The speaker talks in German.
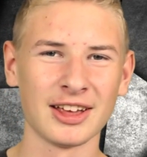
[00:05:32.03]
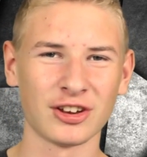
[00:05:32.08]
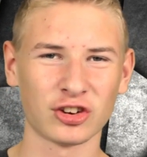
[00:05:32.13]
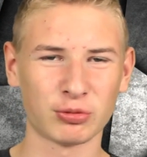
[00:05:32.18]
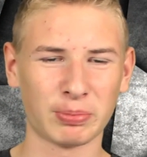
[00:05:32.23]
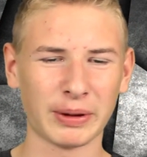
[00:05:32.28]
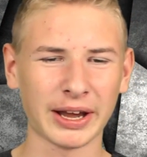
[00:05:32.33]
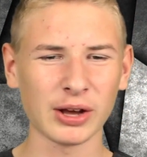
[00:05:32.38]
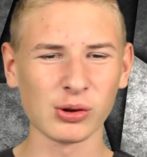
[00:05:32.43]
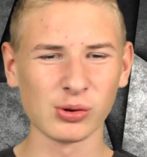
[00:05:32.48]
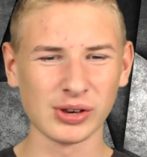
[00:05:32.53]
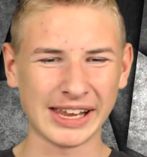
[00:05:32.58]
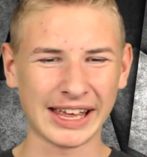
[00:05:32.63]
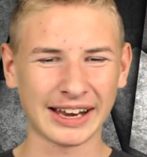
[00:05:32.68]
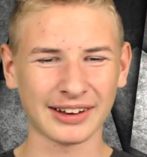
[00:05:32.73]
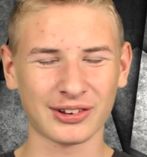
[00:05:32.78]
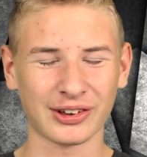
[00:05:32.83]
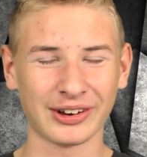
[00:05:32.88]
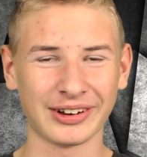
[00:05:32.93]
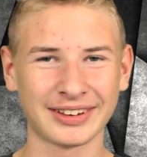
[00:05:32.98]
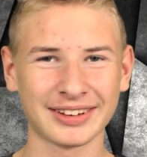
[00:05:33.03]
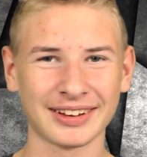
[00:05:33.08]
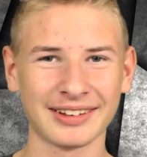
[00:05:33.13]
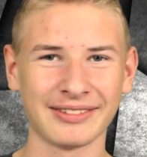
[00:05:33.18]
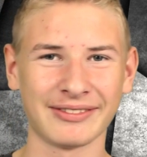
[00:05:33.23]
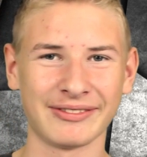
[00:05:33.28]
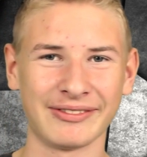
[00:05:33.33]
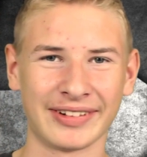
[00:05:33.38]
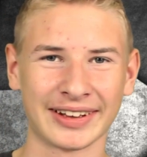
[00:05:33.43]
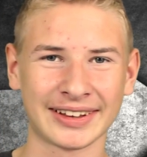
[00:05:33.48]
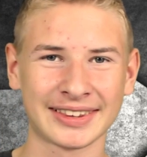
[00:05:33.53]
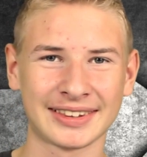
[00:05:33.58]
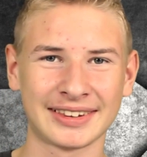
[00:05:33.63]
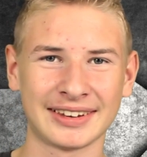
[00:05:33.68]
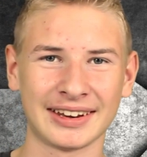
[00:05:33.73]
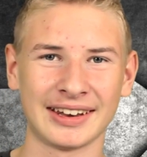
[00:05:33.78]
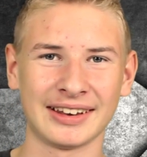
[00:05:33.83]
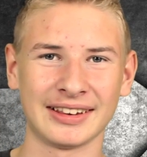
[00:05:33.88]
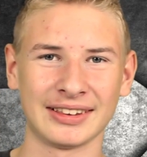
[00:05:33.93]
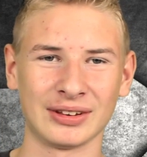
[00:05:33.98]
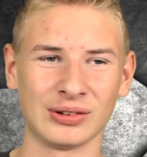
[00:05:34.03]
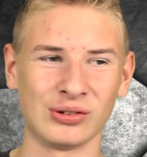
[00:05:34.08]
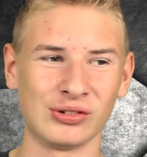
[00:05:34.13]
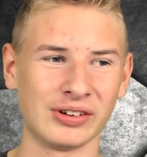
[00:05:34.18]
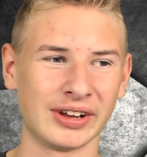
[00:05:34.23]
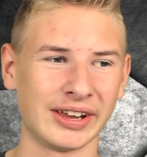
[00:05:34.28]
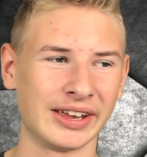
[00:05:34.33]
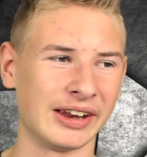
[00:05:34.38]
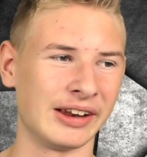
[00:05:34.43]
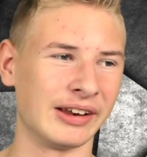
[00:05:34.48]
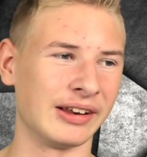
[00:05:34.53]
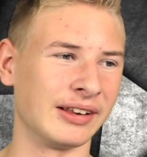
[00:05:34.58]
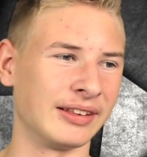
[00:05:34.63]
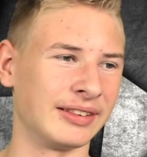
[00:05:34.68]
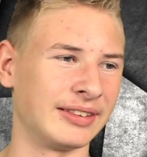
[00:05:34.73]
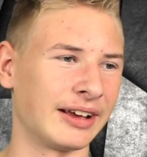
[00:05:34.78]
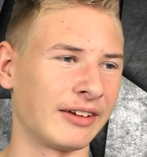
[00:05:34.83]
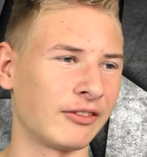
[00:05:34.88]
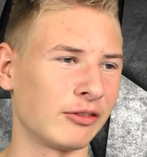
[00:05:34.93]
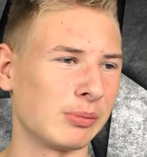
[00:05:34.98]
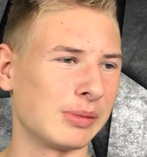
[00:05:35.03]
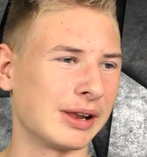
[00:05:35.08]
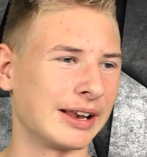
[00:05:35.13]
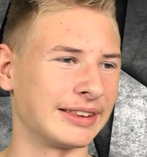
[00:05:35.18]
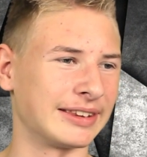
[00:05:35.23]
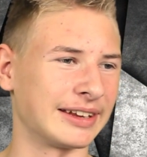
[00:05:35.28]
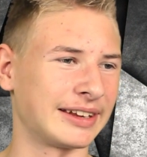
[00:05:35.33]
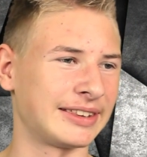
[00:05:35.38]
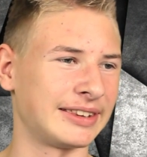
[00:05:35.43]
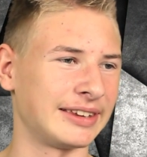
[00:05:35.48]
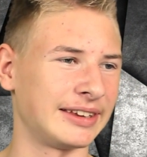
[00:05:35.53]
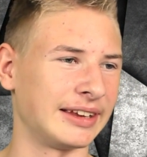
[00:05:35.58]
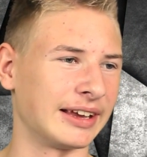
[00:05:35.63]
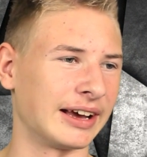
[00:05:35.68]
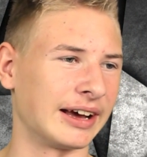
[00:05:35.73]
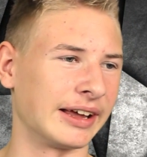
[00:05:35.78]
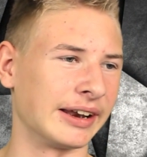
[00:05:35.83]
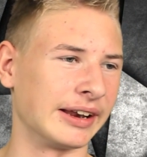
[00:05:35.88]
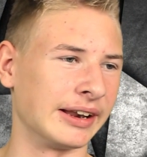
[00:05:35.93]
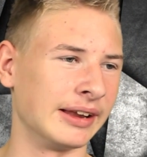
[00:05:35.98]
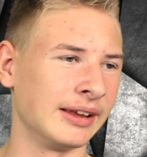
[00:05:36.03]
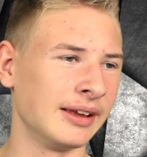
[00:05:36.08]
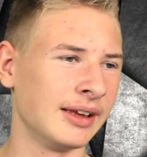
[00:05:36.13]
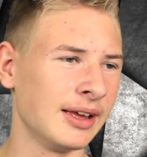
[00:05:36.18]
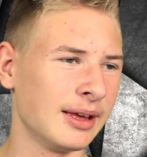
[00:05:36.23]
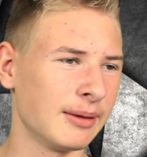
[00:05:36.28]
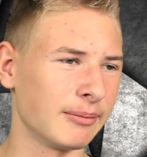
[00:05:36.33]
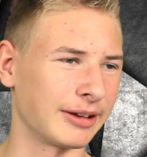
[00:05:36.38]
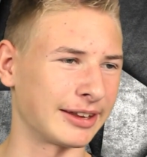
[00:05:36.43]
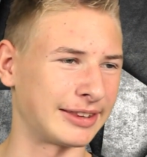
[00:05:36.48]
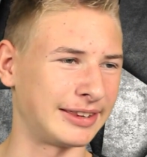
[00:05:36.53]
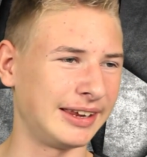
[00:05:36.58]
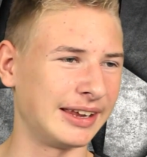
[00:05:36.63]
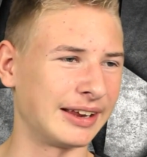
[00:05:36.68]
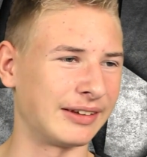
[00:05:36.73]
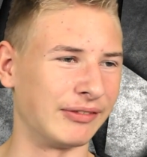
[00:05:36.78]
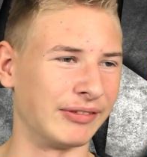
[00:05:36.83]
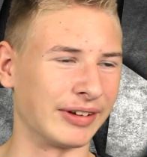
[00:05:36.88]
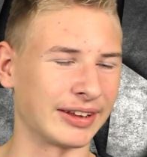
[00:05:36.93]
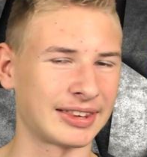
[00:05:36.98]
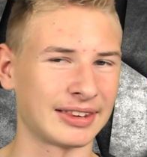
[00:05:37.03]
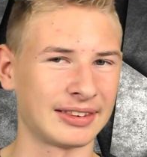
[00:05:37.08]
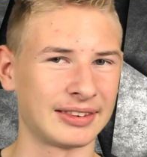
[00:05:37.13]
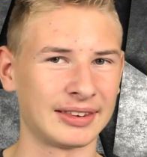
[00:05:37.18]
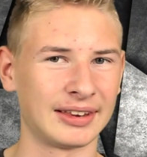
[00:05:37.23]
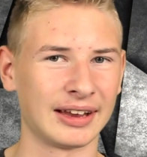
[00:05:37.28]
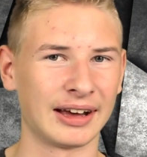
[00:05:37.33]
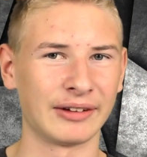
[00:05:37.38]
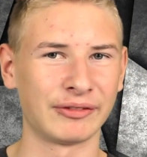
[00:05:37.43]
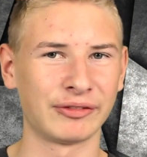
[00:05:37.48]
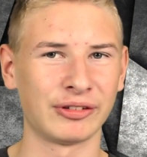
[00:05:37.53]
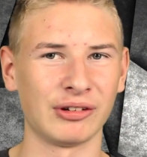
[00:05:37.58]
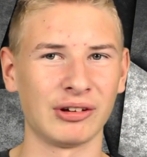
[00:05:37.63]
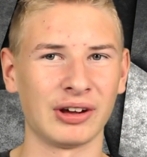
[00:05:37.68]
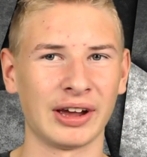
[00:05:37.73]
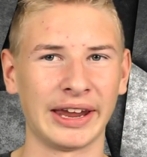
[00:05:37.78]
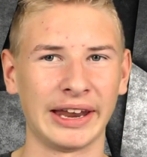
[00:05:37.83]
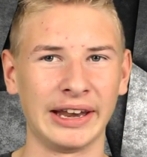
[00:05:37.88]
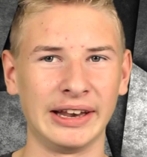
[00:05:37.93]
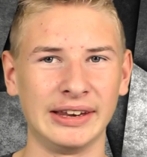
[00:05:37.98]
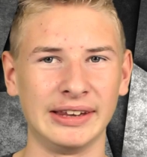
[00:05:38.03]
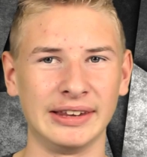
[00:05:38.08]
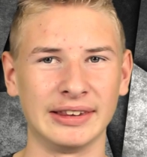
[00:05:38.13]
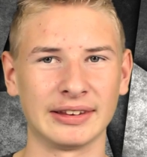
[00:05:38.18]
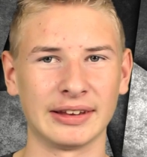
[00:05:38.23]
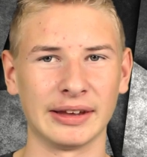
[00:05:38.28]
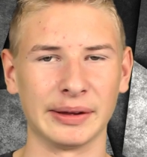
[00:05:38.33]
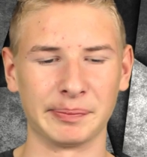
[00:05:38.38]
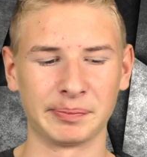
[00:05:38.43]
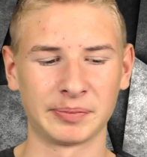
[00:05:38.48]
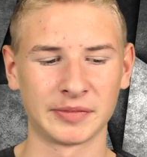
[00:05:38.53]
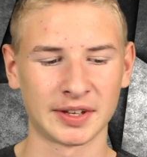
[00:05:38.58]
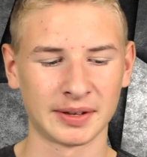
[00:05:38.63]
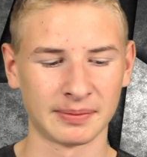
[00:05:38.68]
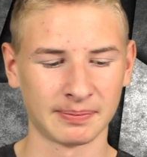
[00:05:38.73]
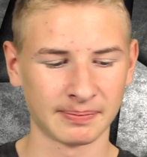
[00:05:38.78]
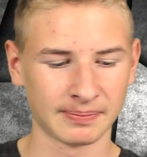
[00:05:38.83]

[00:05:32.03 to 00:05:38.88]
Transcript: spekulieren könnte, was denn so in, sagen wir mal, 60 Jahren passiert, was es da für Handys gibt.